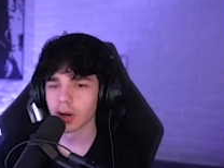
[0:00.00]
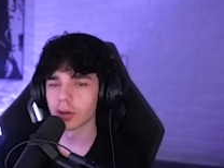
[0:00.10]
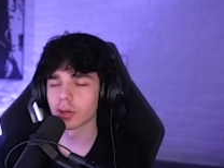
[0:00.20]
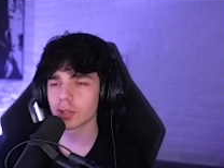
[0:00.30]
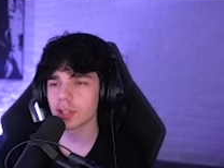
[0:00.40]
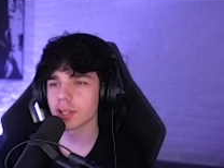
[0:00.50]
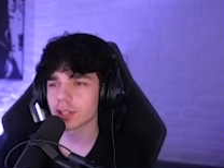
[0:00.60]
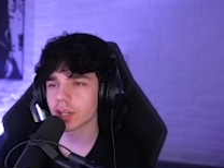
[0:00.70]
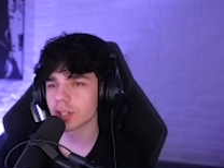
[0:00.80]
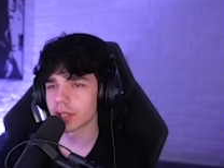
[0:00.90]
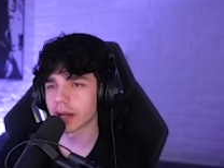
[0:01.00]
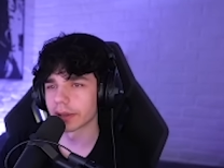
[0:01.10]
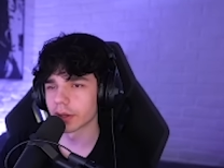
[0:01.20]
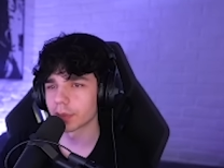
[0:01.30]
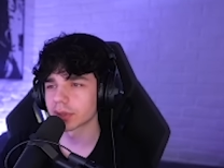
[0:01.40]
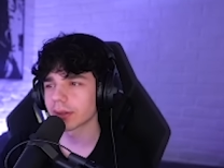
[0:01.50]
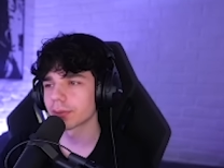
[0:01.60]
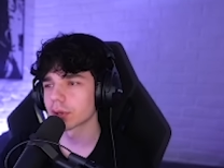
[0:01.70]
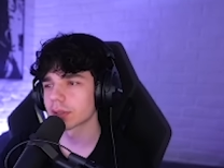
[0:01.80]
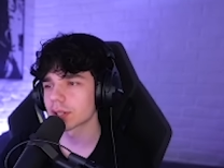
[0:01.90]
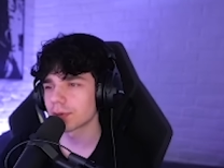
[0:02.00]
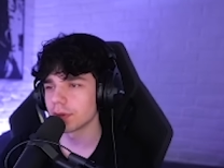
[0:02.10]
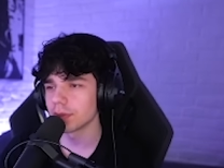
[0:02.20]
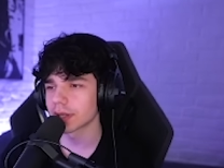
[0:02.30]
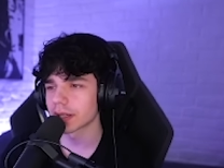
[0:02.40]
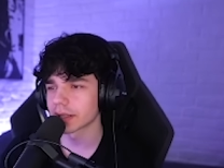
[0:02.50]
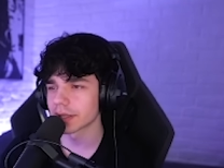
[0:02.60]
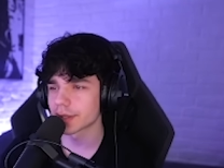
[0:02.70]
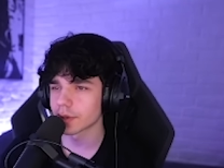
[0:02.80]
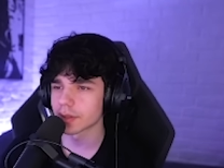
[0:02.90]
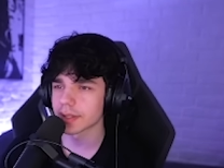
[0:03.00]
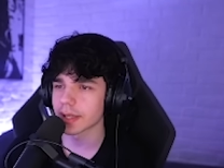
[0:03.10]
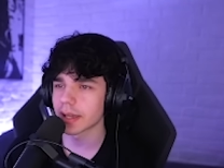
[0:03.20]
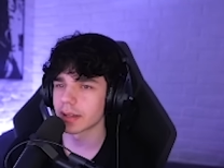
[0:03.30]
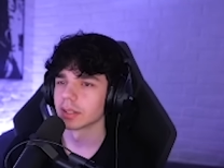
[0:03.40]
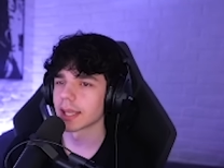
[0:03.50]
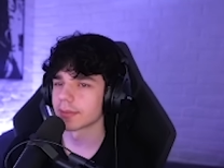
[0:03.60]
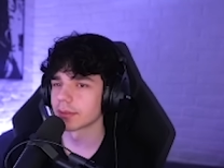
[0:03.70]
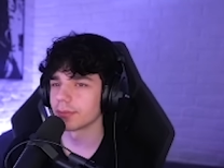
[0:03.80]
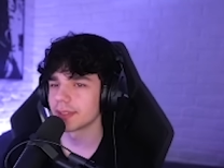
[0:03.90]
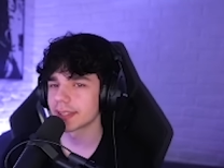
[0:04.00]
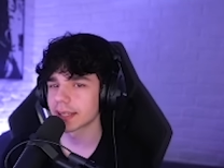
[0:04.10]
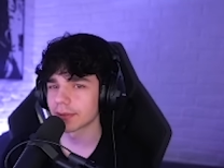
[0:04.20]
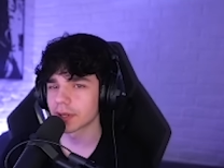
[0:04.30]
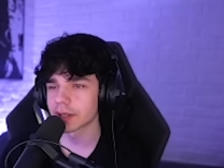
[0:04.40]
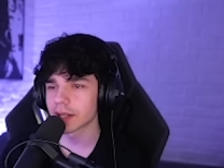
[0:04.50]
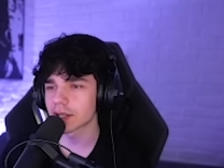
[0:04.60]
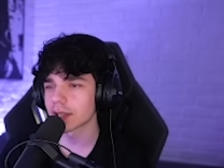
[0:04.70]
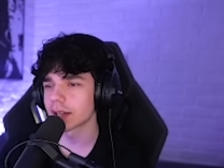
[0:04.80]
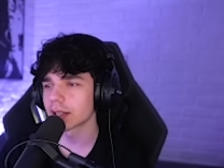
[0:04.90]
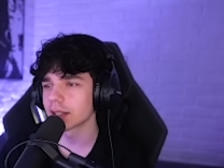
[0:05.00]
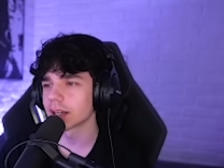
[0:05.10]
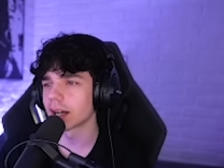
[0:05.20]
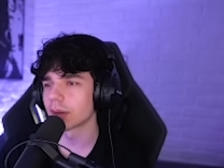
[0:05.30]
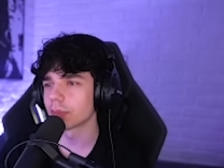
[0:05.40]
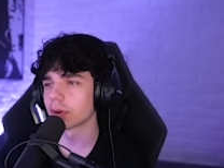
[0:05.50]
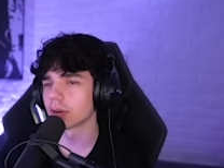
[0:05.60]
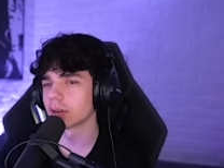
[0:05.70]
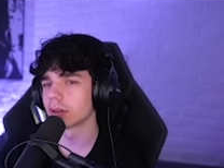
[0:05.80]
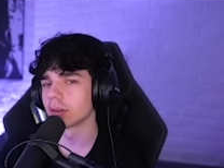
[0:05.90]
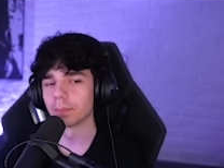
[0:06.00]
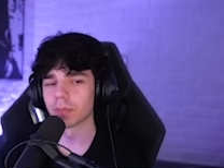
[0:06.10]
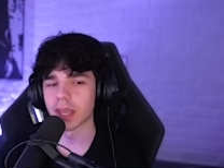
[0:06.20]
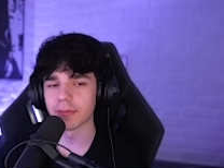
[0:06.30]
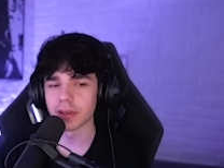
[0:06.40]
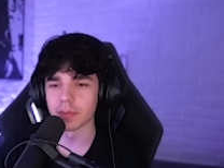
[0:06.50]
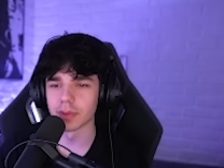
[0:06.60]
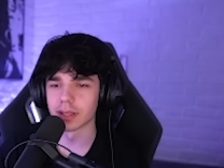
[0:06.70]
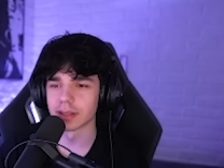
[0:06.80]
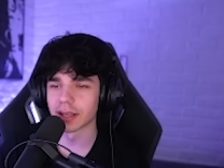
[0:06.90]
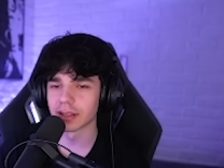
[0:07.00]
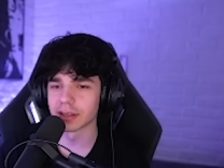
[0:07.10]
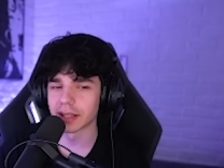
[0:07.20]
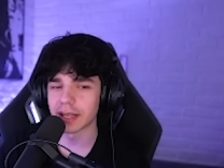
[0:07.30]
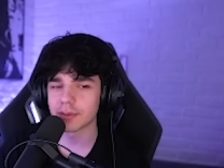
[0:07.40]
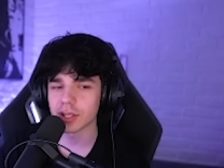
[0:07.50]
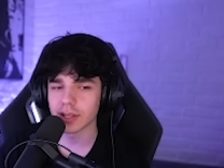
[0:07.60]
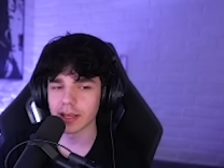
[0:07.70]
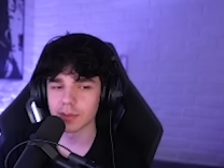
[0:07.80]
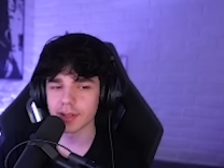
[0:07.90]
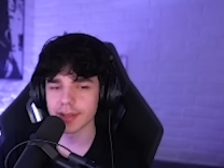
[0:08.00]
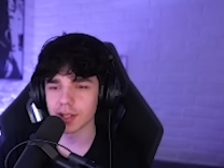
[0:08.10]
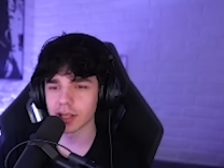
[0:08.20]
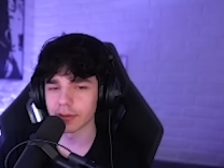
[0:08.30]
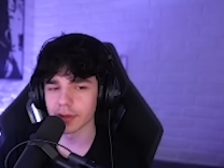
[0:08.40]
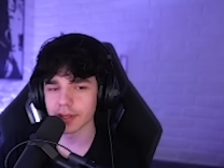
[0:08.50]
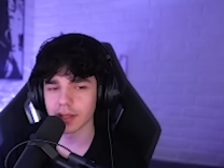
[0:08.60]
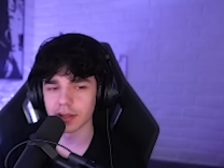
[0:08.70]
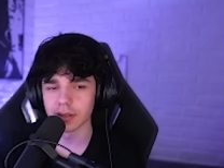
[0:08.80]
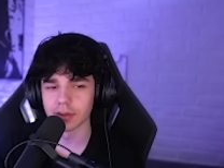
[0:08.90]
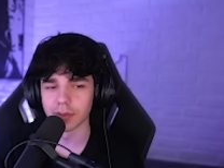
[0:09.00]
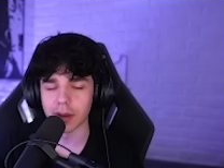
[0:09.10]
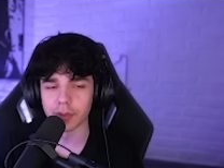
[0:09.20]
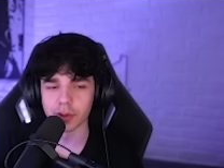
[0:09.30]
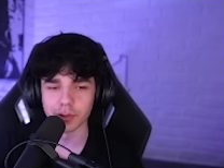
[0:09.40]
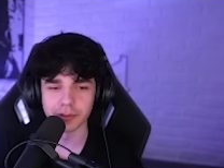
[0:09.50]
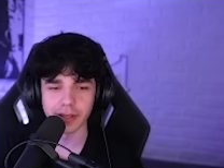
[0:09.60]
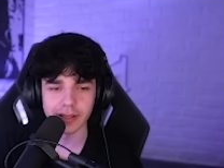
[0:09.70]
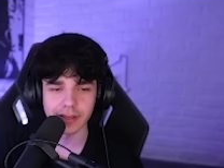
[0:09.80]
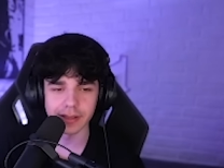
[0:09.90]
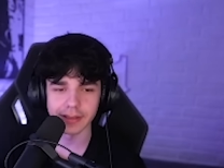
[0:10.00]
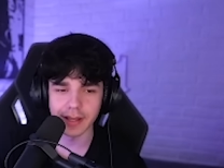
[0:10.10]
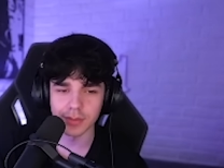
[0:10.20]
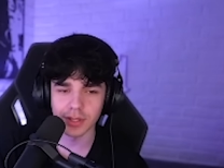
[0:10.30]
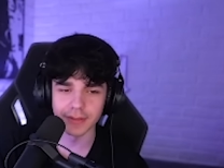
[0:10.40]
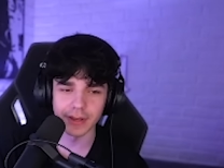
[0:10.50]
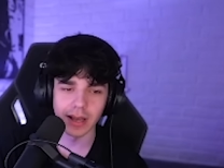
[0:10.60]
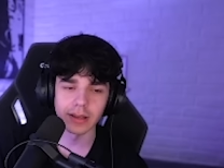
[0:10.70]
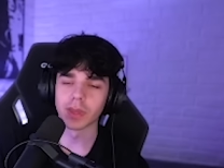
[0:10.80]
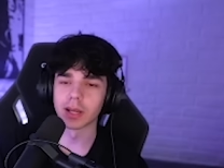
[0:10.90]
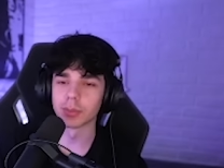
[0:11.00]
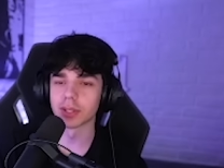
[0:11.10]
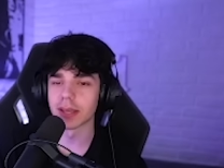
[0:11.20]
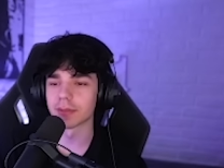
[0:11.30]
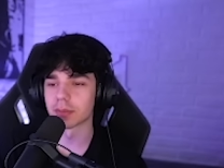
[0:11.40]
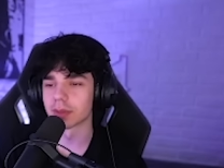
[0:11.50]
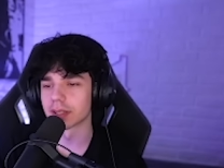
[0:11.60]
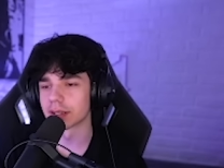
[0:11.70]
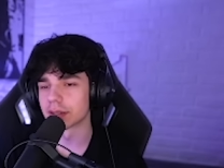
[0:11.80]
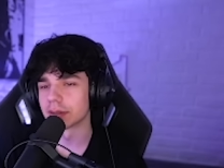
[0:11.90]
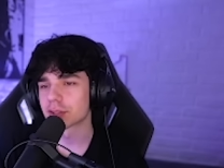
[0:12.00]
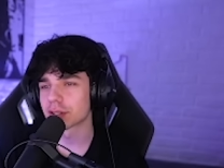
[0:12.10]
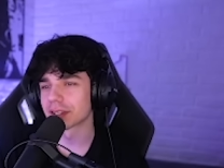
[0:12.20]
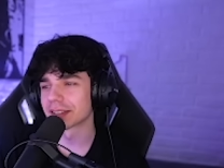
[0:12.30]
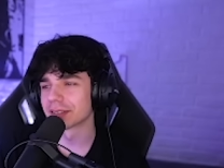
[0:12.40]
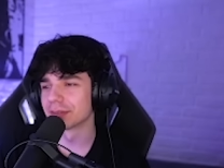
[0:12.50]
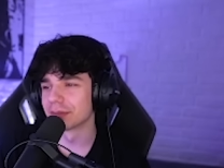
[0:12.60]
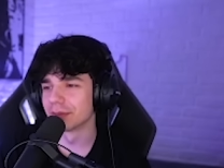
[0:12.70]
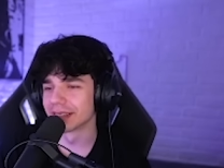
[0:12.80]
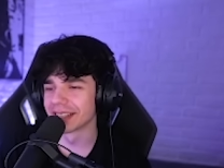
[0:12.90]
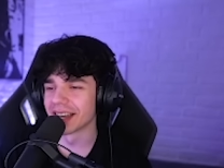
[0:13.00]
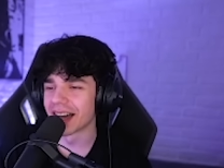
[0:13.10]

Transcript: o godzinie 3 rano potrafi oglądać filmiki analizujące, nie wiem, fizykę w GTA 4 albo, nie wiem, y, naj najlepsze tajemnice i ciekawostki mapy Red Dead Redemption 2, albo nie wiem, yy, czy yy,